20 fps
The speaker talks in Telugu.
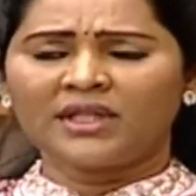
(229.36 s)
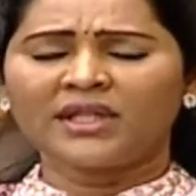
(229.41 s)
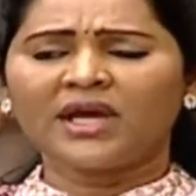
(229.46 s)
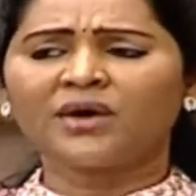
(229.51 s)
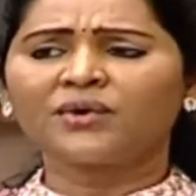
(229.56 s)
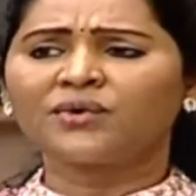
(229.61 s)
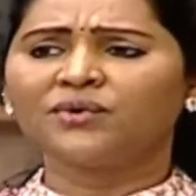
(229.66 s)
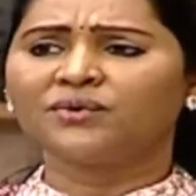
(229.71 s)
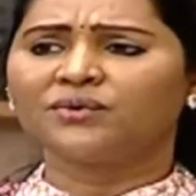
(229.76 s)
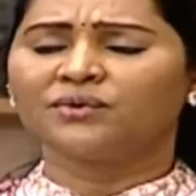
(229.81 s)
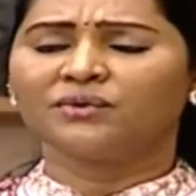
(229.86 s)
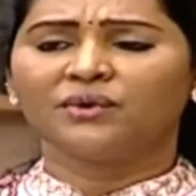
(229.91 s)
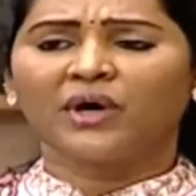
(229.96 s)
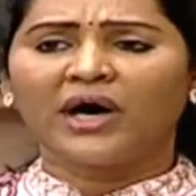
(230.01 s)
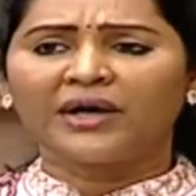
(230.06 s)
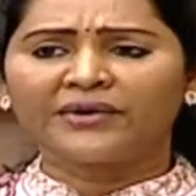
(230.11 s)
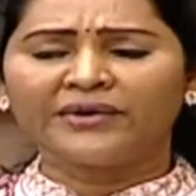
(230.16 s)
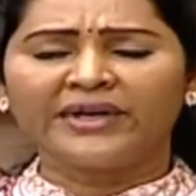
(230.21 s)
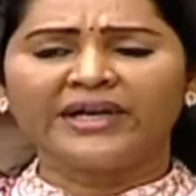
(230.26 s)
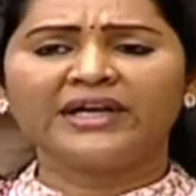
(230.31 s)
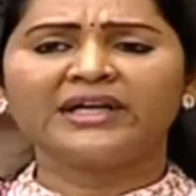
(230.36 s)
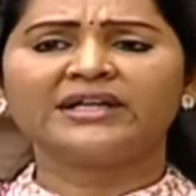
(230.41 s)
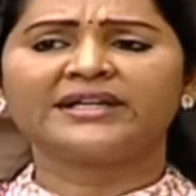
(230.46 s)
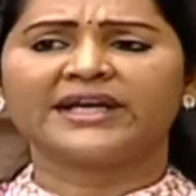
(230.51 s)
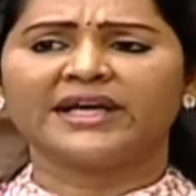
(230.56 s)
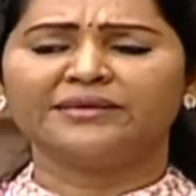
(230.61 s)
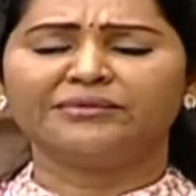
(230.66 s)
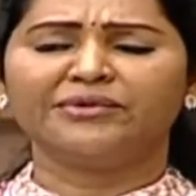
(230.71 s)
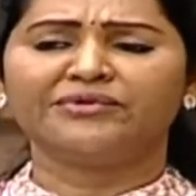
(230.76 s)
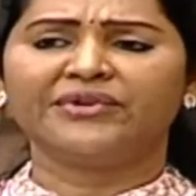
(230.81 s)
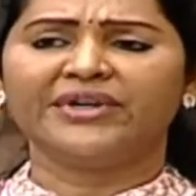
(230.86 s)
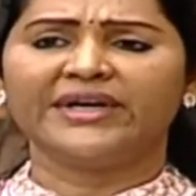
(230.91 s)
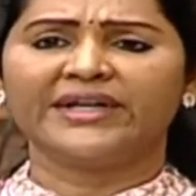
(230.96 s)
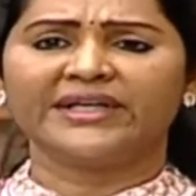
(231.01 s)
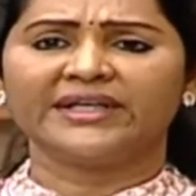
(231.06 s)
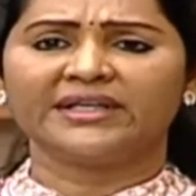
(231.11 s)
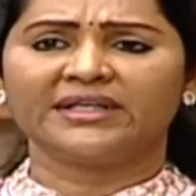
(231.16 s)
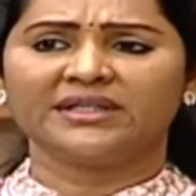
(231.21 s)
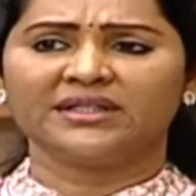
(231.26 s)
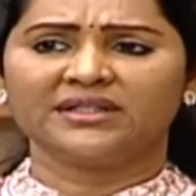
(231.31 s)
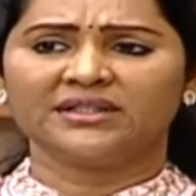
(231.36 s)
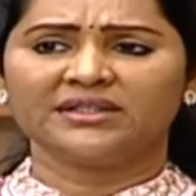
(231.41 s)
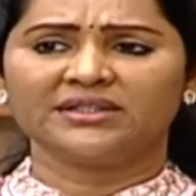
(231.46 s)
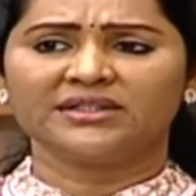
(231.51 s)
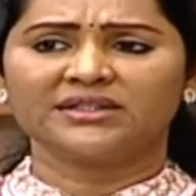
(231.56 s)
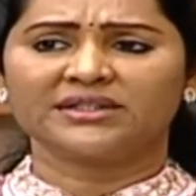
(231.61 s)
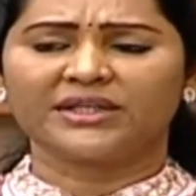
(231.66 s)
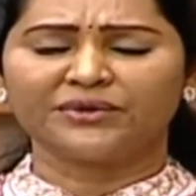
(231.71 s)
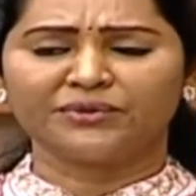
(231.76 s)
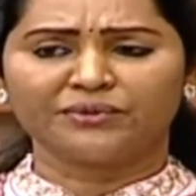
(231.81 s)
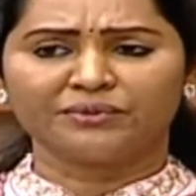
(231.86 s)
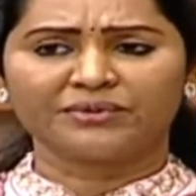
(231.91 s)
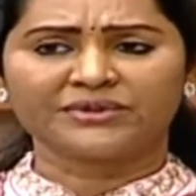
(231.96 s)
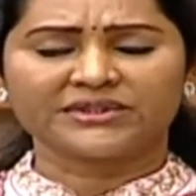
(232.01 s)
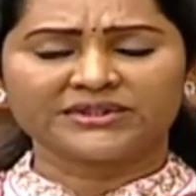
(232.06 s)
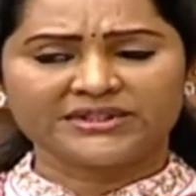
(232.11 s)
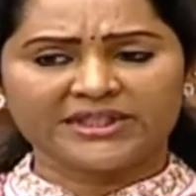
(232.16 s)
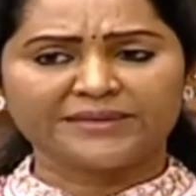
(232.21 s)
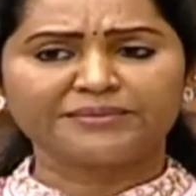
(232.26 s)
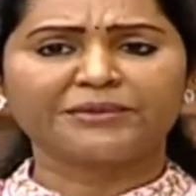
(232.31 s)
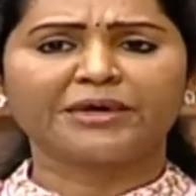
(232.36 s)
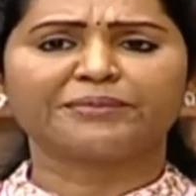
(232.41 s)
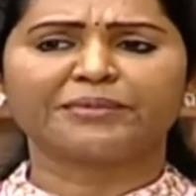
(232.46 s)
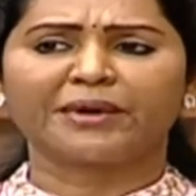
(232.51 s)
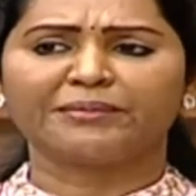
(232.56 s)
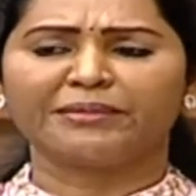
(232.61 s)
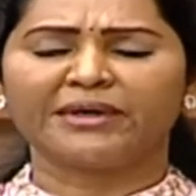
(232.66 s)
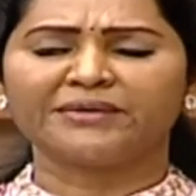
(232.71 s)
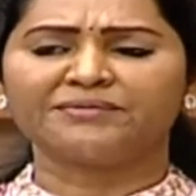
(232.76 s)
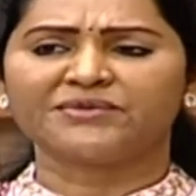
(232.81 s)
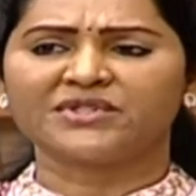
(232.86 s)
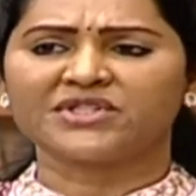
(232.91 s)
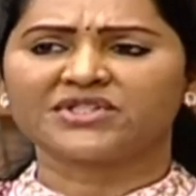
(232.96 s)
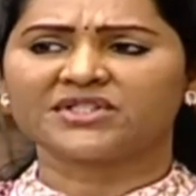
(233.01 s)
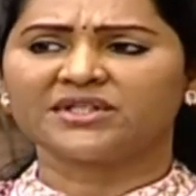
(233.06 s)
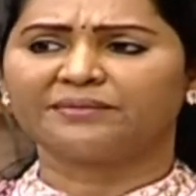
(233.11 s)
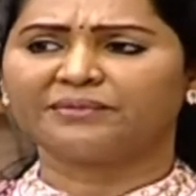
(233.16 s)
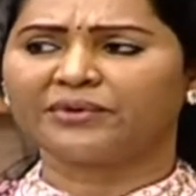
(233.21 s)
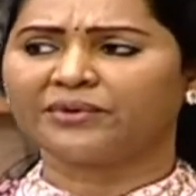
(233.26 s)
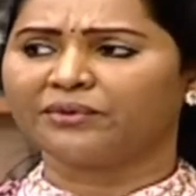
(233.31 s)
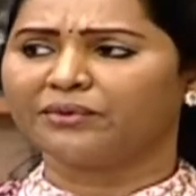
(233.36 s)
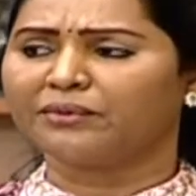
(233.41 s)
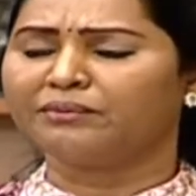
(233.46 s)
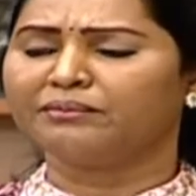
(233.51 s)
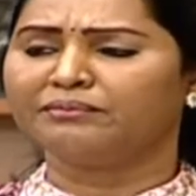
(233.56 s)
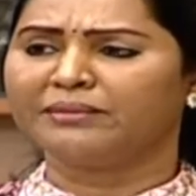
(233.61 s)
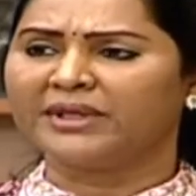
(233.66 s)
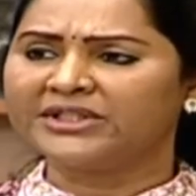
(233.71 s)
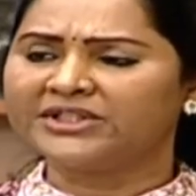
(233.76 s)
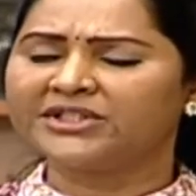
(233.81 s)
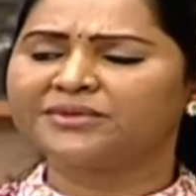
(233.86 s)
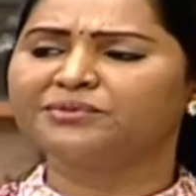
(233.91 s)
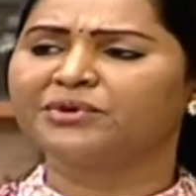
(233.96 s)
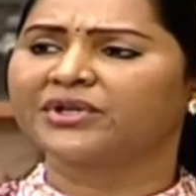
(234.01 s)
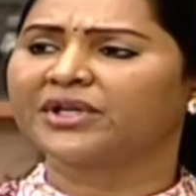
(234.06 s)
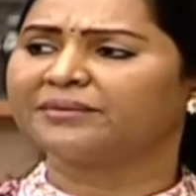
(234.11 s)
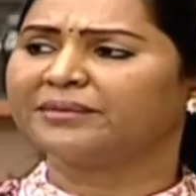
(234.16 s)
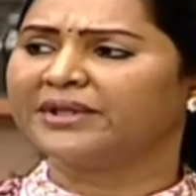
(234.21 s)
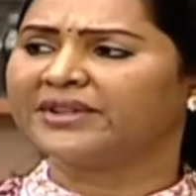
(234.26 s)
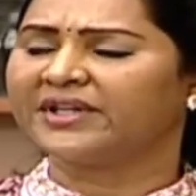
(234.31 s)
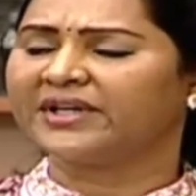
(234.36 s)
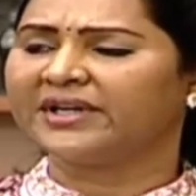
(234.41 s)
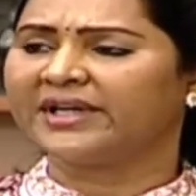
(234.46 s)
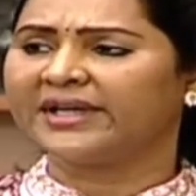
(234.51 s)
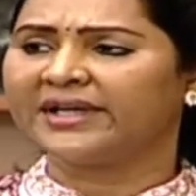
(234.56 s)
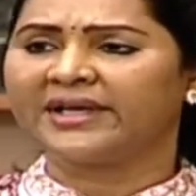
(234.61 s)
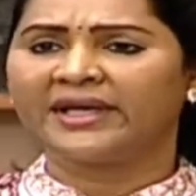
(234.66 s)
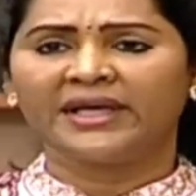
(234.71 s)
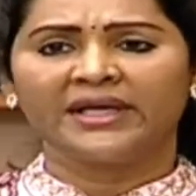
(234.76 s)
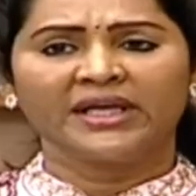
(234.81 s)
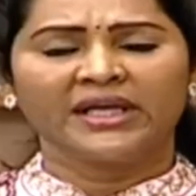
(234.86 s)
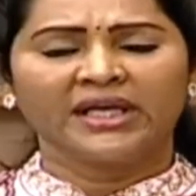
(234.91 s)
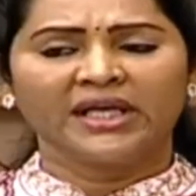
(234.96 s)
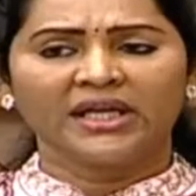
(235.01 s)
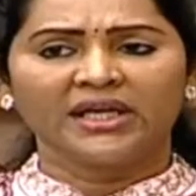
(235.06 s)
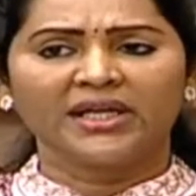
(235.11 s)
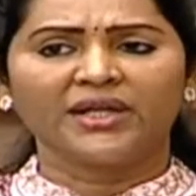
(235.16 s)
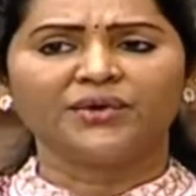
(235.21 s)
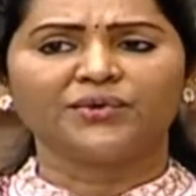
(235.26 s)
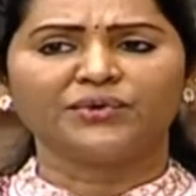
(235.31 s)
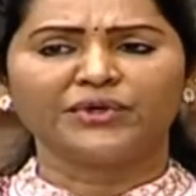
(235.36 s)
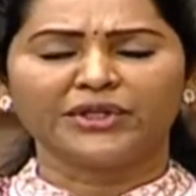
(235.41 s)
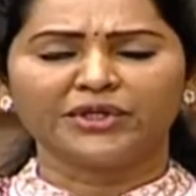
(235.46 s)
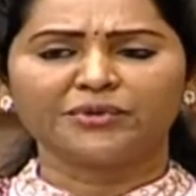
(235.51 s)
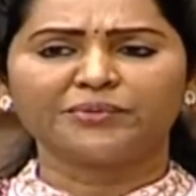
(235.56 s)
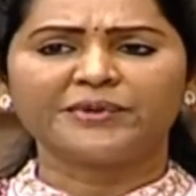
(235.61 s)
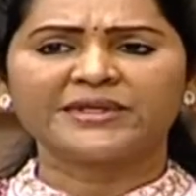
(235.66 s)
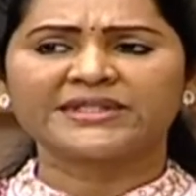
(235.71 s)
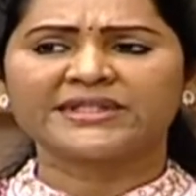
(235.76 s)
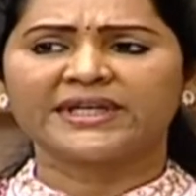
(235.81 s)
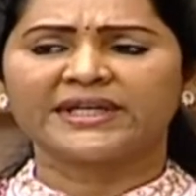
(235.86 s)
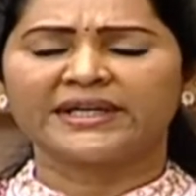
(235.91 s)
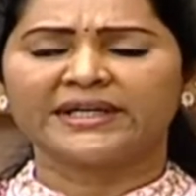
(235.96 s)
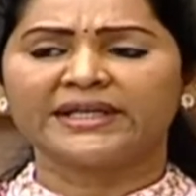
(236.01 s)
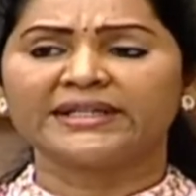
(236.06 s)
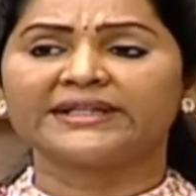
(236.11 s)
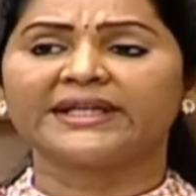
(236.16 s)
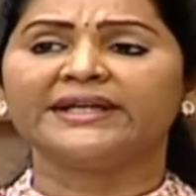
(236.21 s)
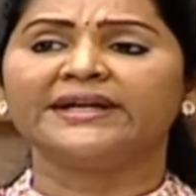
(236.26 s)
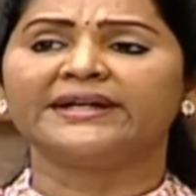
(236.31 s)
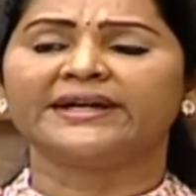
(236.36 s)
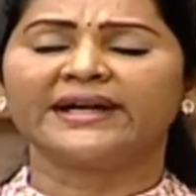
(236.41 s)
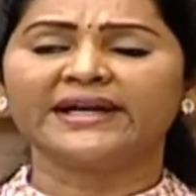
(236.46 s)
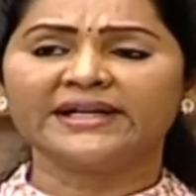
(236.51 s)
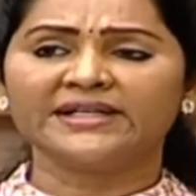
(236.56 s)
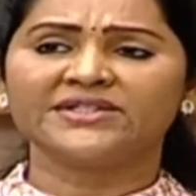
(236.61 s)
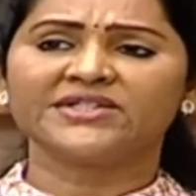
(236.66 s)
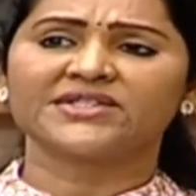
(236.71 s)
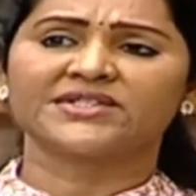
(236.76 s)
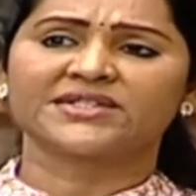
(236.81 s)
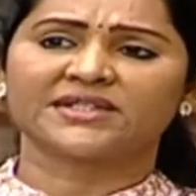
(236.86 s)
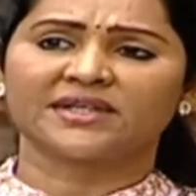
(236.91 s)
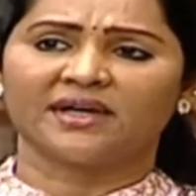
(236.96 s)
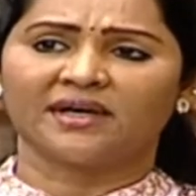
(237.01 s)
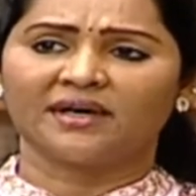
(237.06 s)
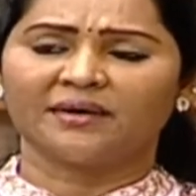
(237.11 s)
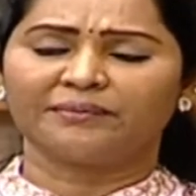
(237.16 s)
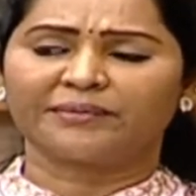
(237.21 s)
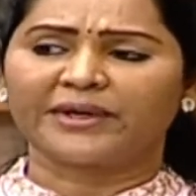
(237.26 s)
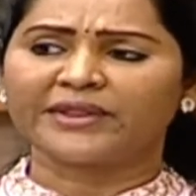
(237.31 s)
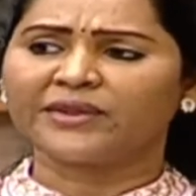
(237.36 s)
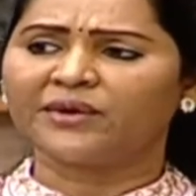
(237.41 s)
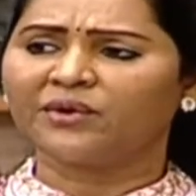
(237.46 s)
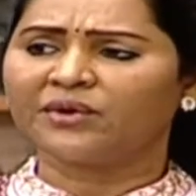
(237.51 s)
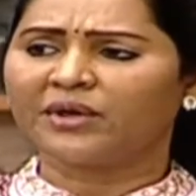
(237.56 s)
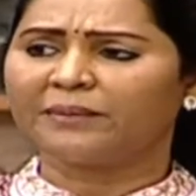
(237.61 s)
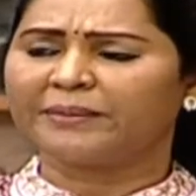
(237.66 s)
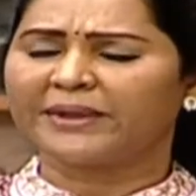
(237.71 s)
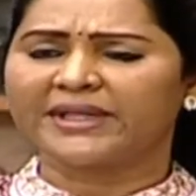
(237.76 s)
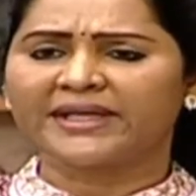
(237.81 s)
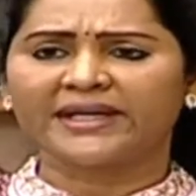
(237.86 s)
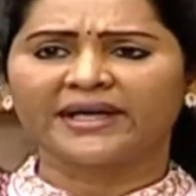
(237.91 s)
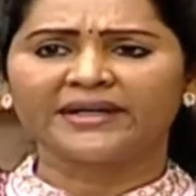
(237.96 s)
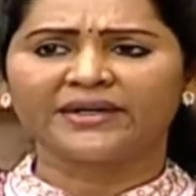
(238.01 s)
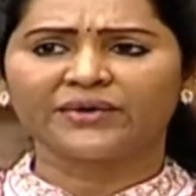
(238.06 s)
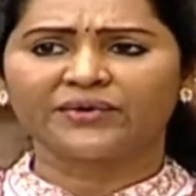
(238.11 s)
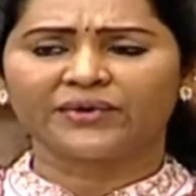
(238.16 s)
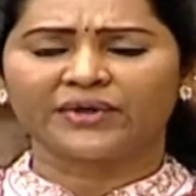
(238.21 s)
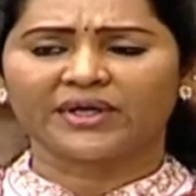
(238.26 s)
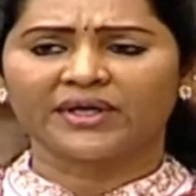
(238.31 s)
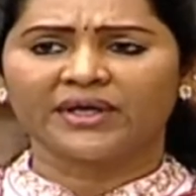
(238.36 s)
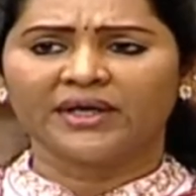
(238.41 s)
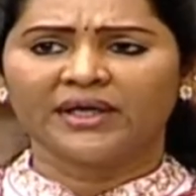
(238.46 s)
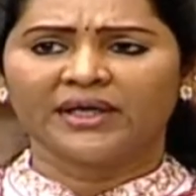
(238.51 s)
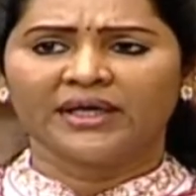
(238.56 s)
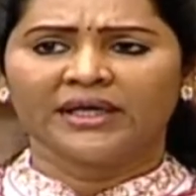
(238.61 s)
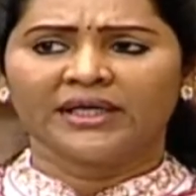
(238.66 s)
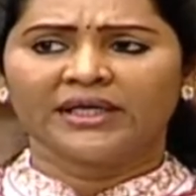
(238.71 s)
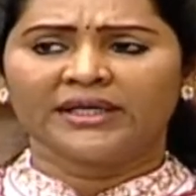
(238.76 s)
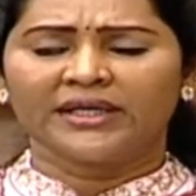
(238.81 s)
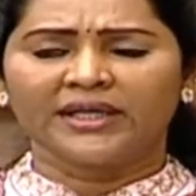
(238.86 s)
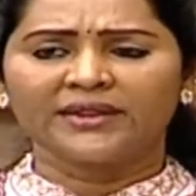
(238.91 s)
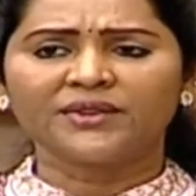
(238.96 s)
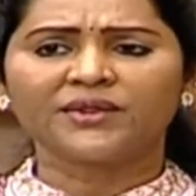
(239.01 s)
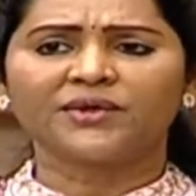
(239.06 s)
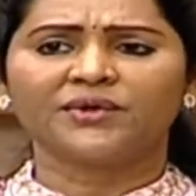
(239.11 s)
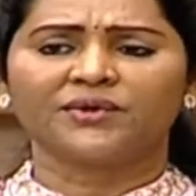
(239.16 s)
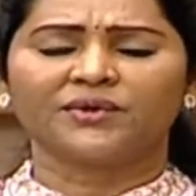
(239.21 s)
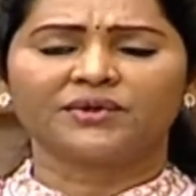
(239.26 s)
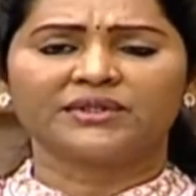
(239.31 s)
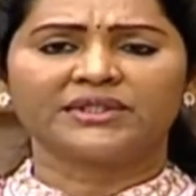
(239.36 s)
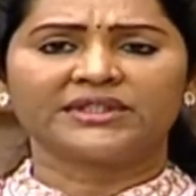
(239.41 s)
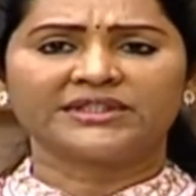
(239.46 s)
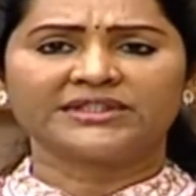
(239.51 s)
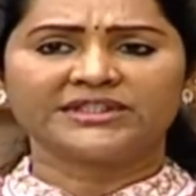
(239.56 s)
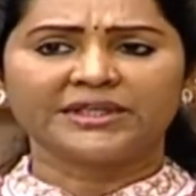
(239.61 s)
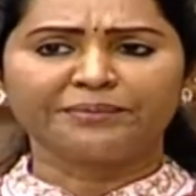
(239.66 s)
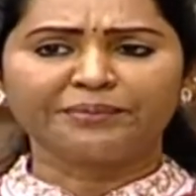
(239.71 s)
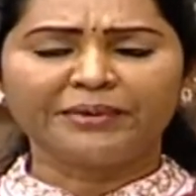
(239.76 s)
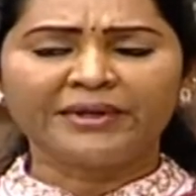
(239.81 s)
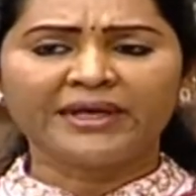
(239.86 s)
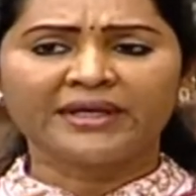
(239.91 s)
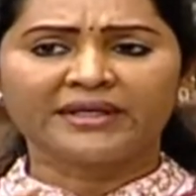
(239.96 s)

నాకు ఆరు నెలలు టైం ఇవ్వండి తను సీఎంగా ప్రమాణం చేసినప్పుడు మంచి ముఖ్యమంత్రినై నేను నిరూపిస్తానని తను రిలీజియస్గా ప్రతి ఒక్క పథకాన్ని కూడా ఎంతో చెప్పిన